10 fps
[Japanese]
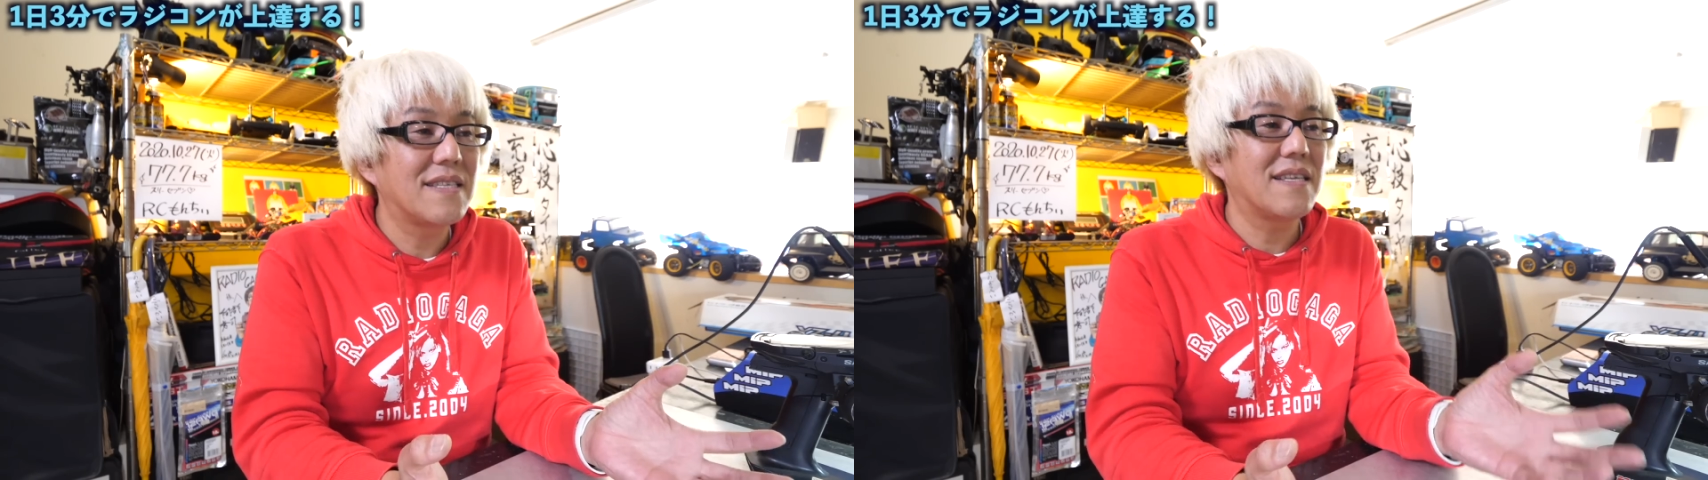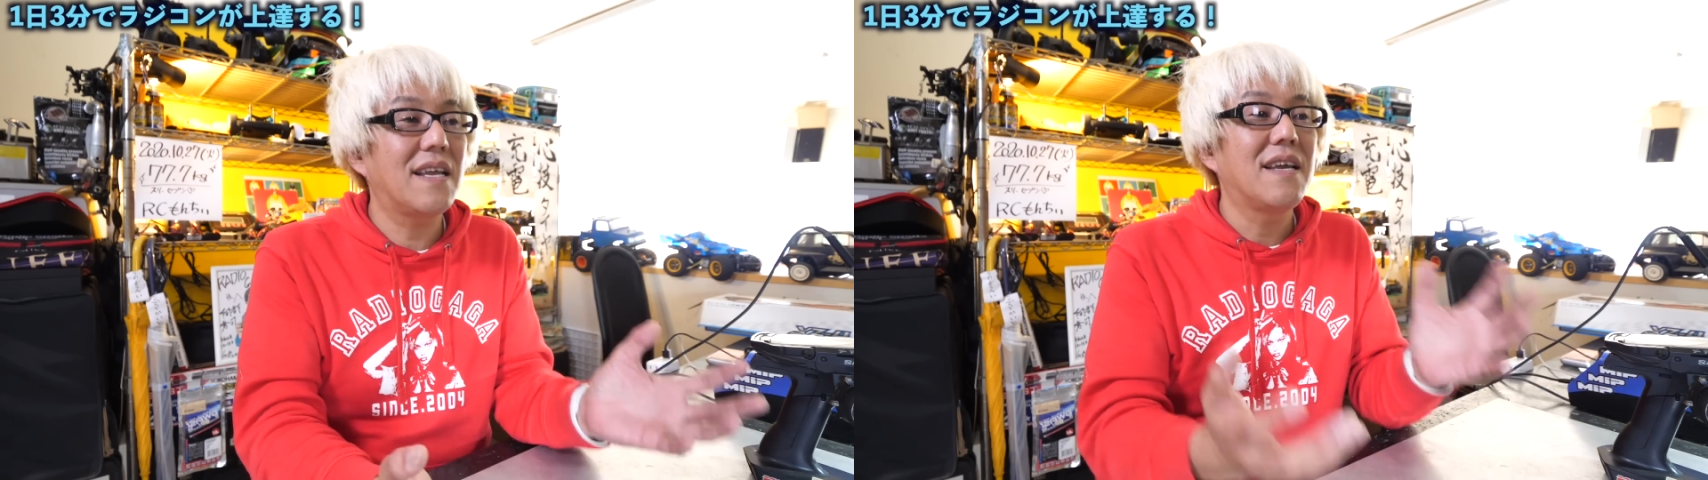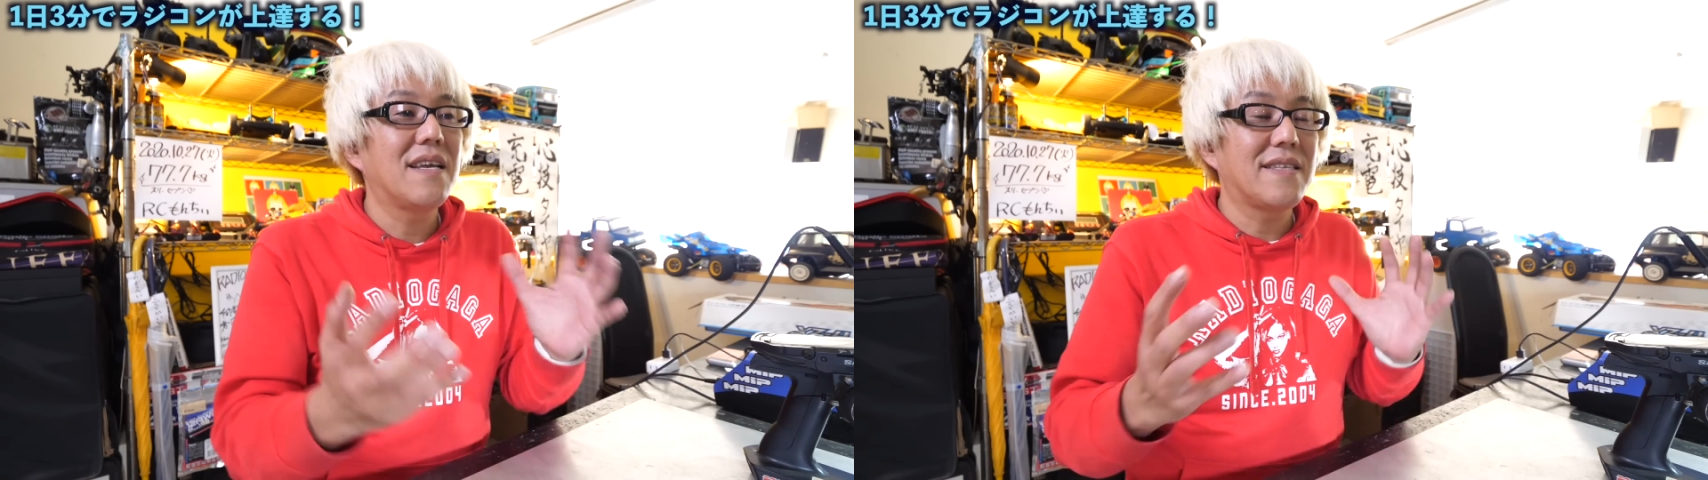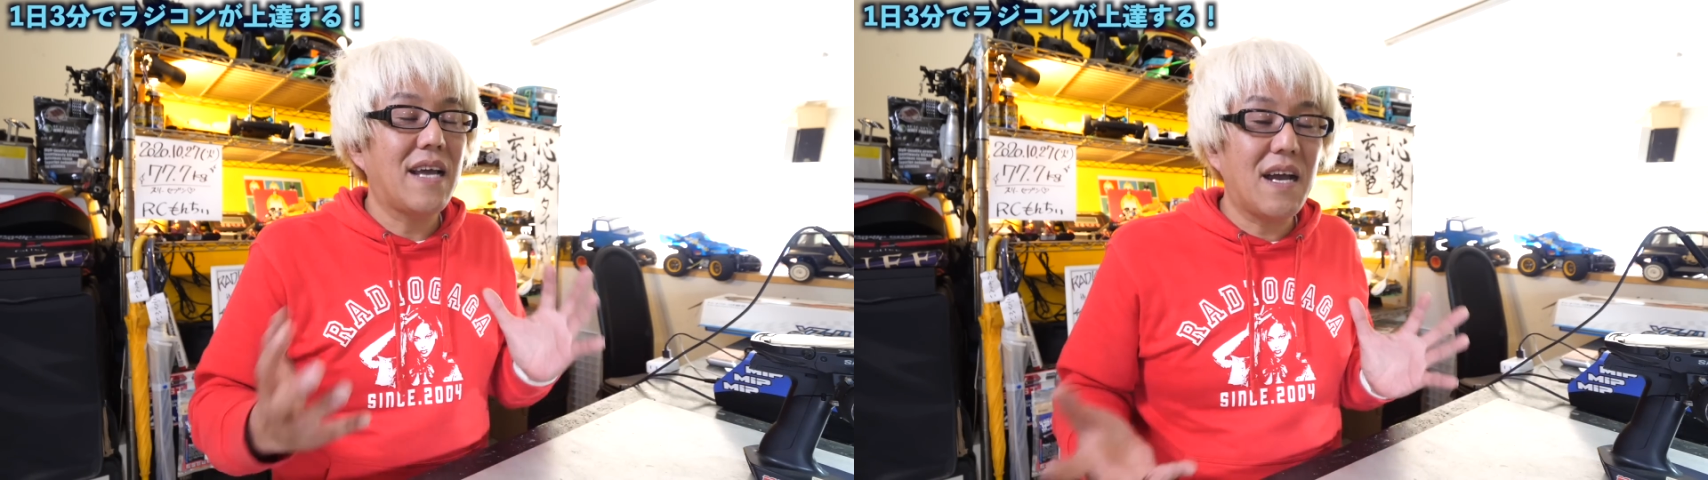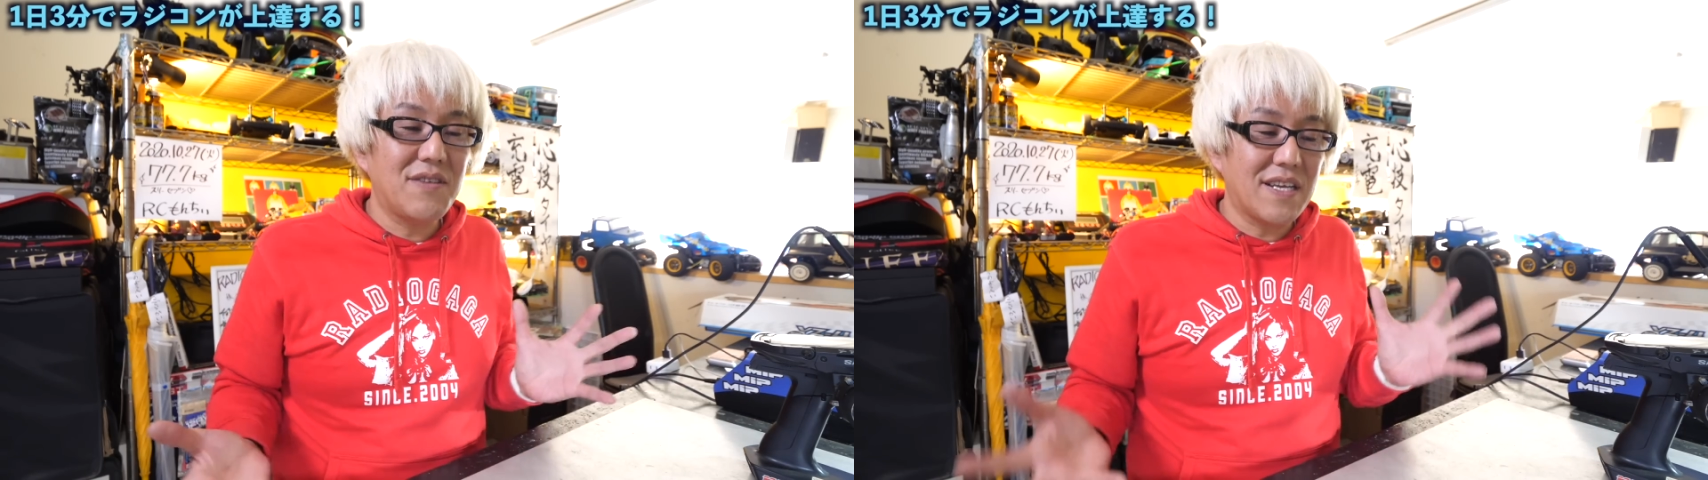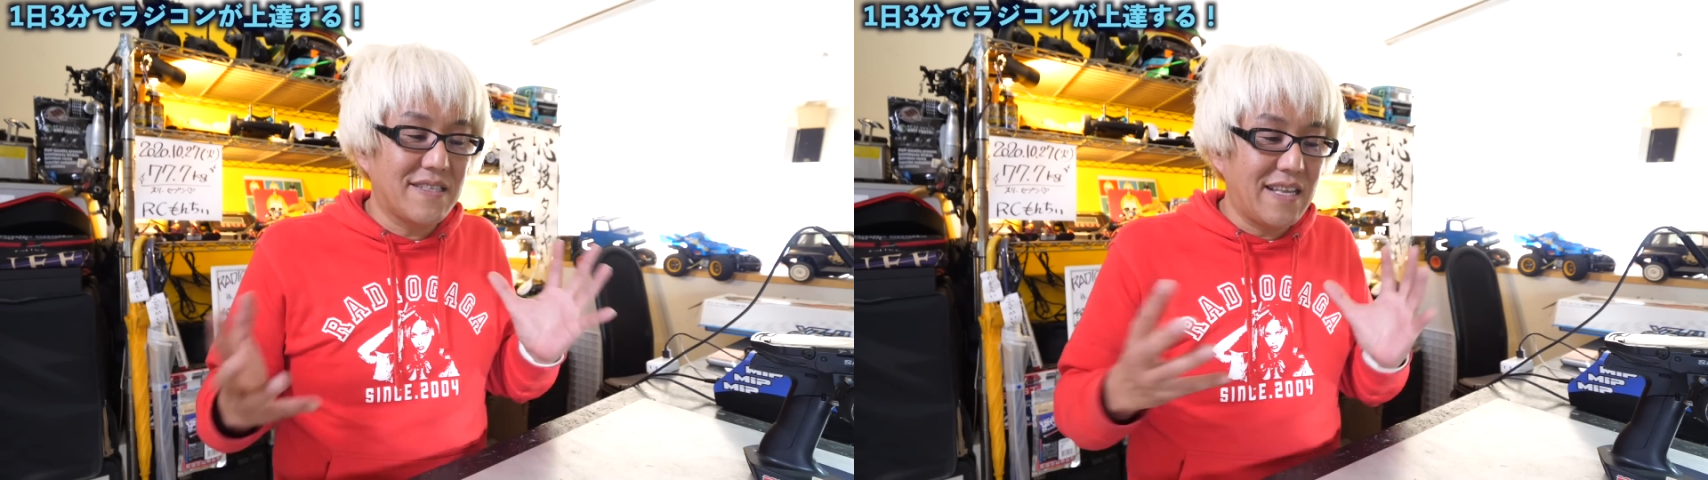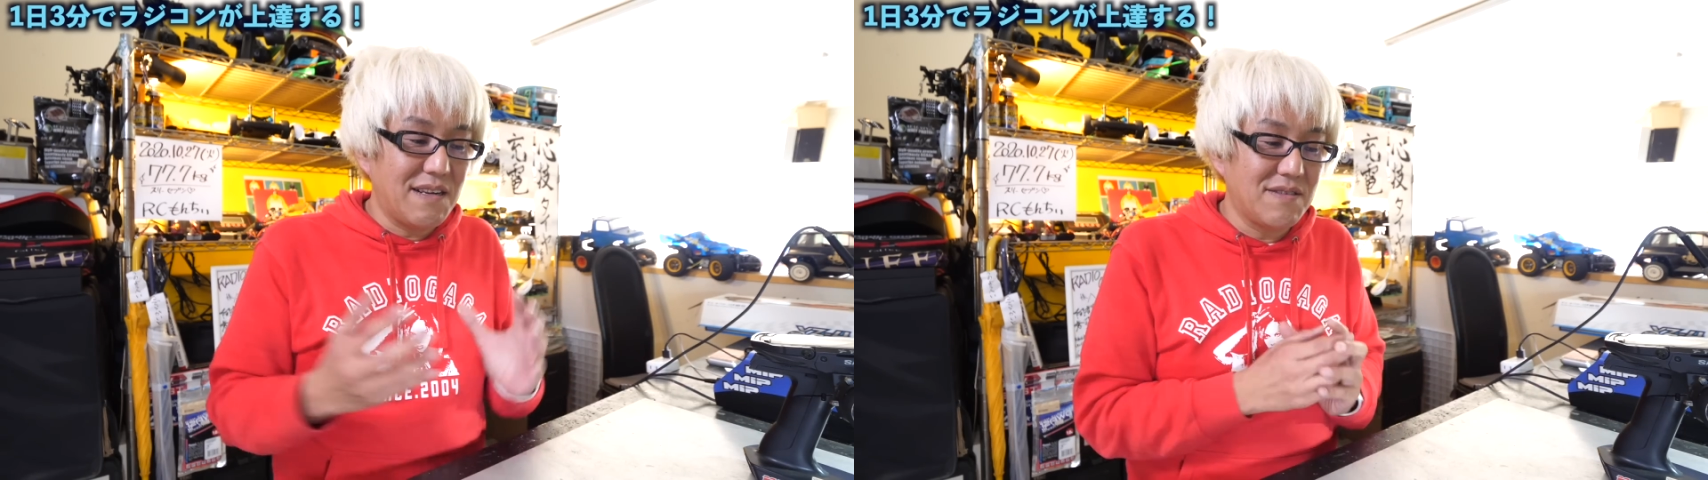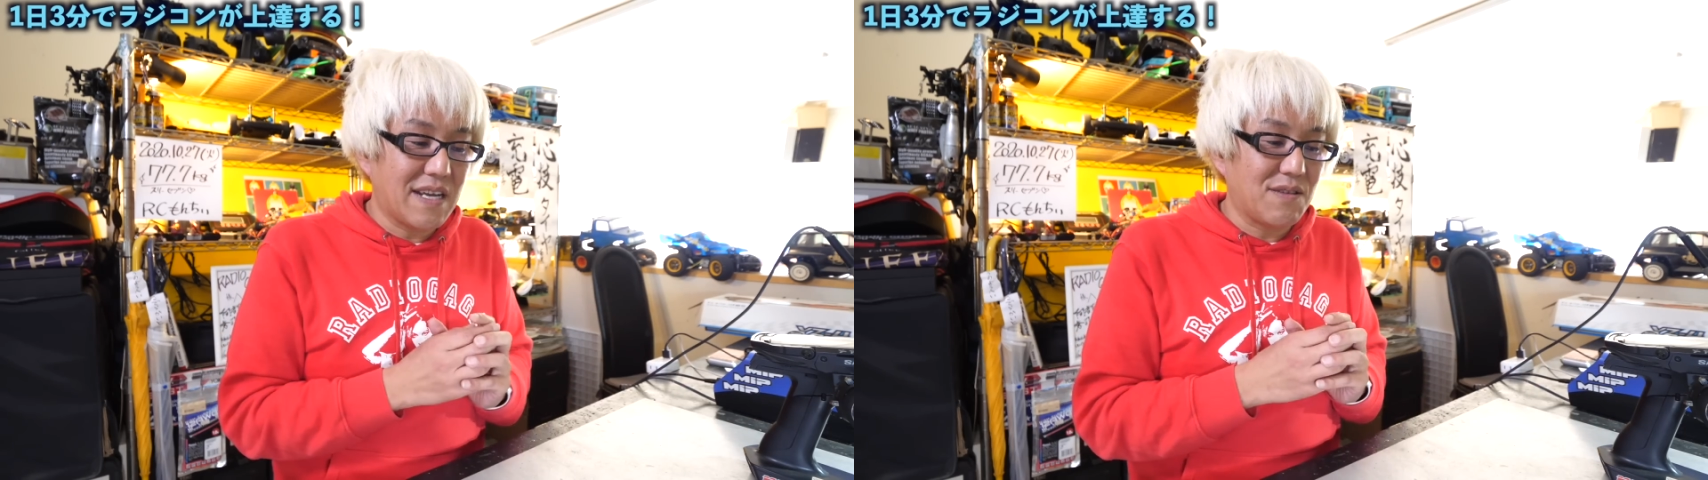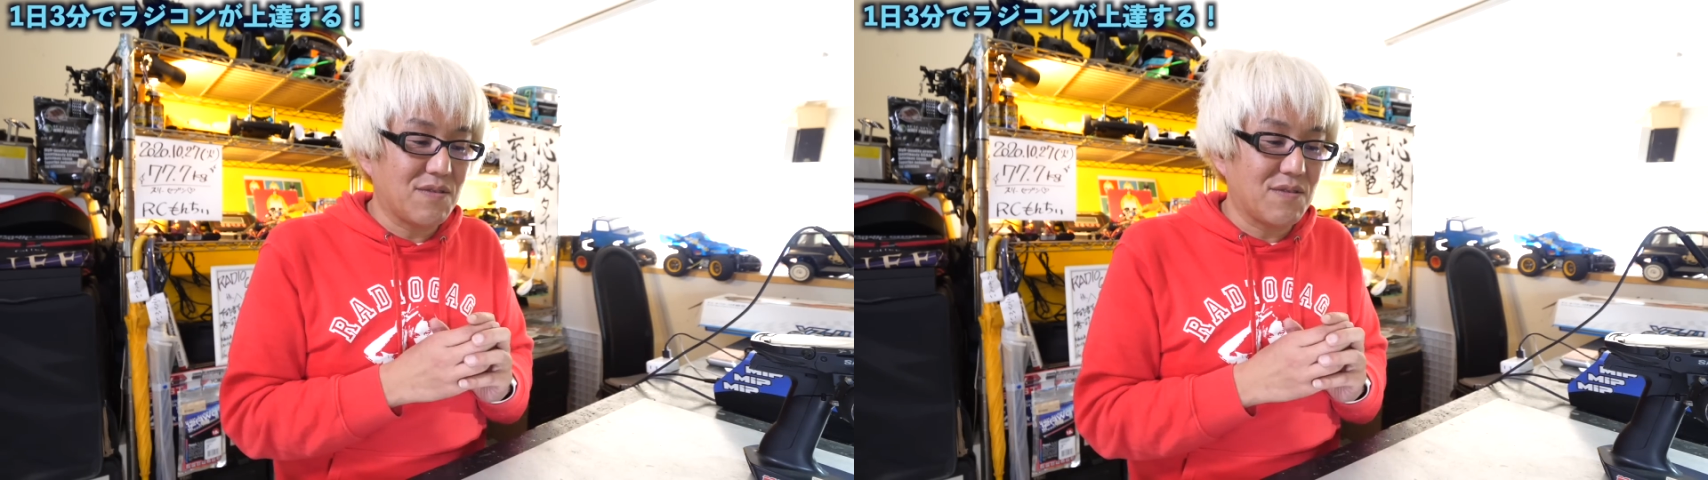ね、長くやっているんだけ